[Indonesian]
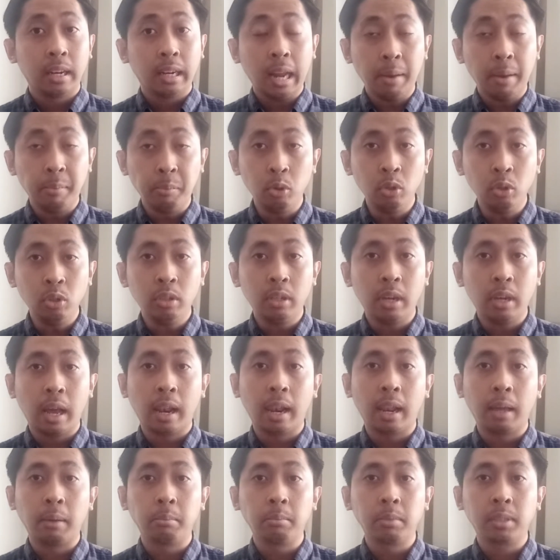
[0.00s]
namun
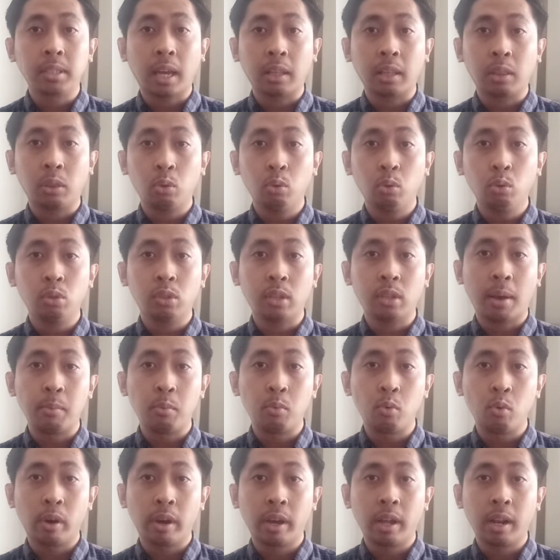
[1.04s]
dalam 1
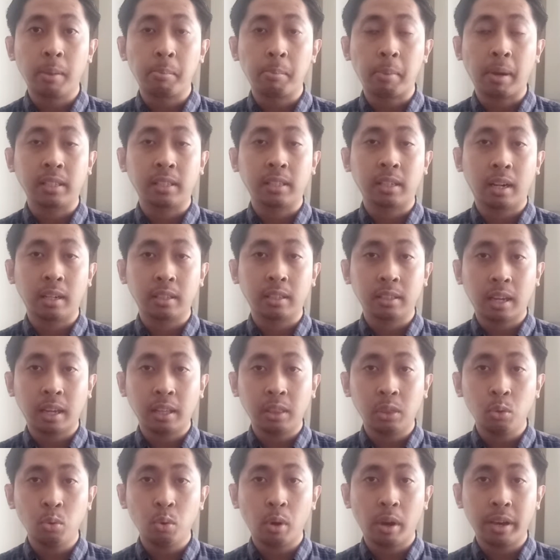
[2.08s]
Samuel pasal
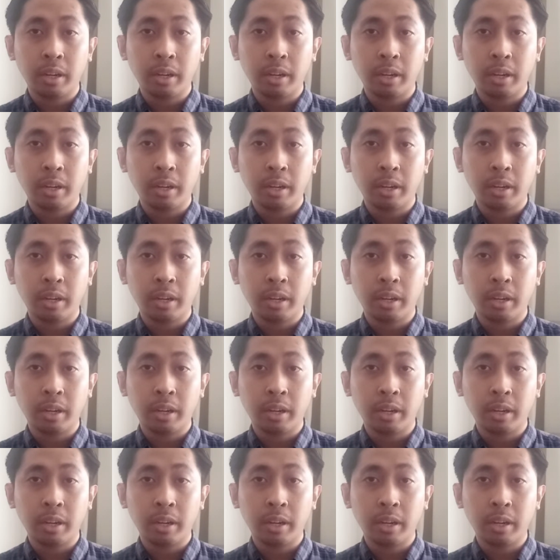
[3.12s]
1